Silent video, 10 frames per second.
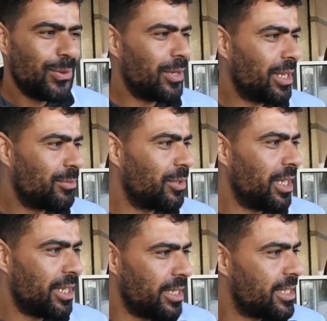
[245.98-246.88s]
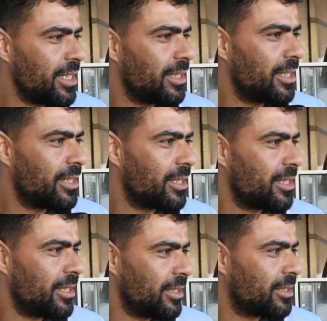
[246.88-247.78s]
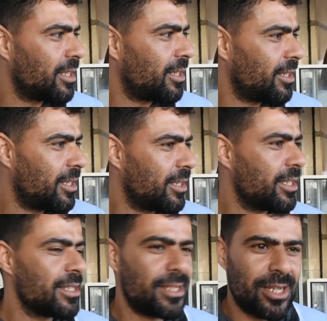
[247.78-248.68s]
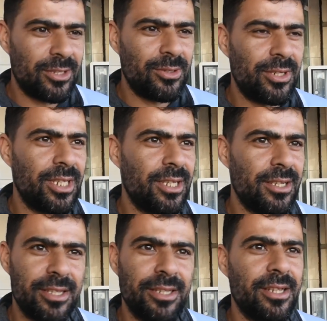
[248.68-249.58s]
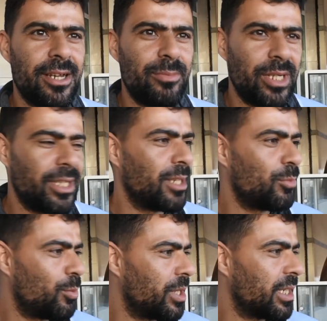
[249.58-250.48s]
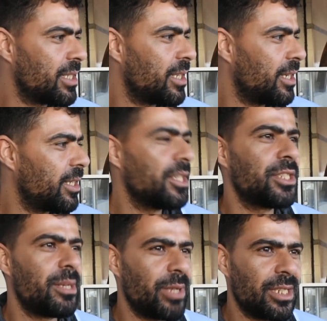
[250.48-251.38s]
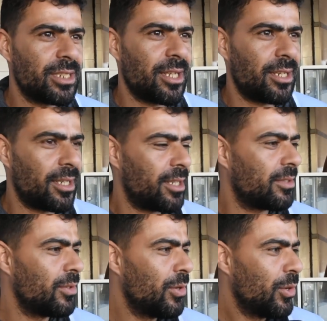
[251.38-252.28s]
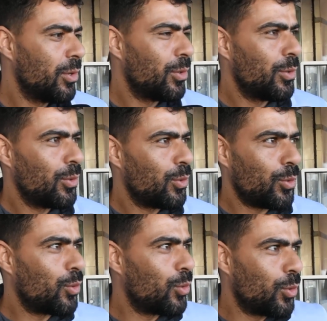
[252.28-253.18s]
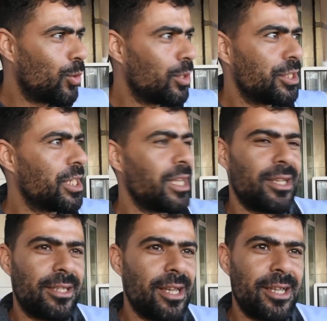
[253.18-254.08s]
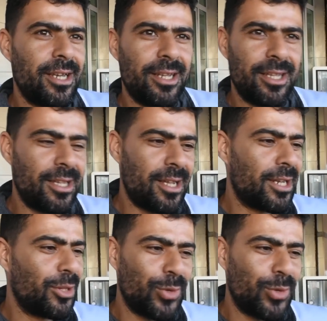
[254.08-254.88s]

والحمد لله الاستعدادات ان شاء الله كنستعدوا لسيدنا رمضان مبارك سعيد الجامعي ان شاء الله والجاء داخل ارض